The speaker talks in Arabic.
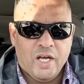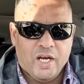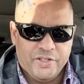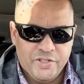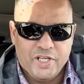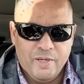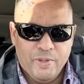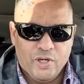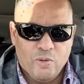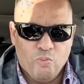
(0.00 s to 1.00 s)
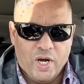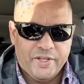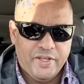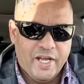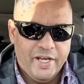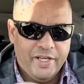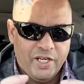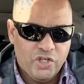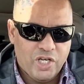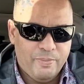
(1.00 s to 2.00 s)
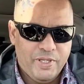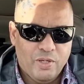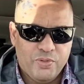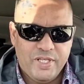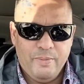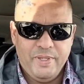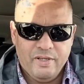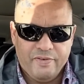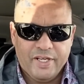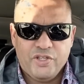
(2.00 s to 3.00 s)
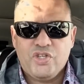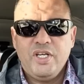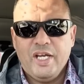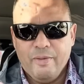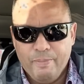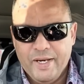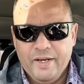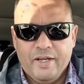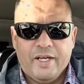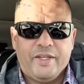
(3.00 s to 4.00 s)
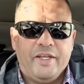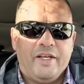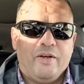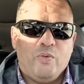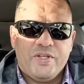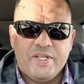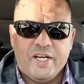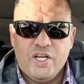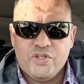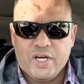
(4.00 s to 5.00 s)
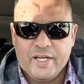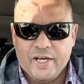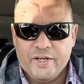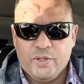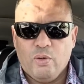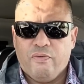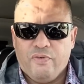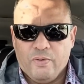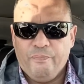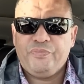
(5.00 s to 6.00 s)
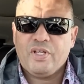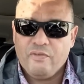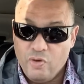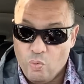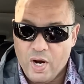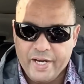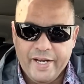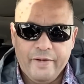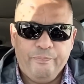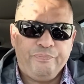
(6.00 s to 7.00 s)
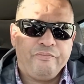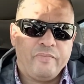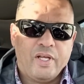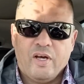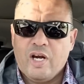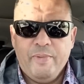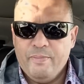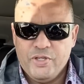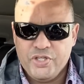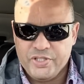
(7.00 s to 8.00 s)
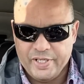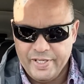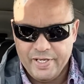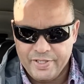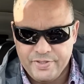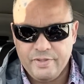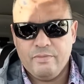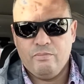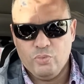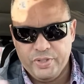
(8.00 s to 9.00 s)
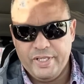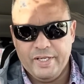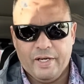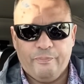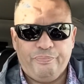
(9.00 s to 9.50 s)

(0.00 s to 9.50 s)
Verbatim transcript: غادي نتكلم لكم واحد الناحيه ايجابيه وسلبيه في هذا الشيء اللي عمل هذا وزير الهجره الكندي اوفون في الواقع راه ما عملش شي تغييرات مذهله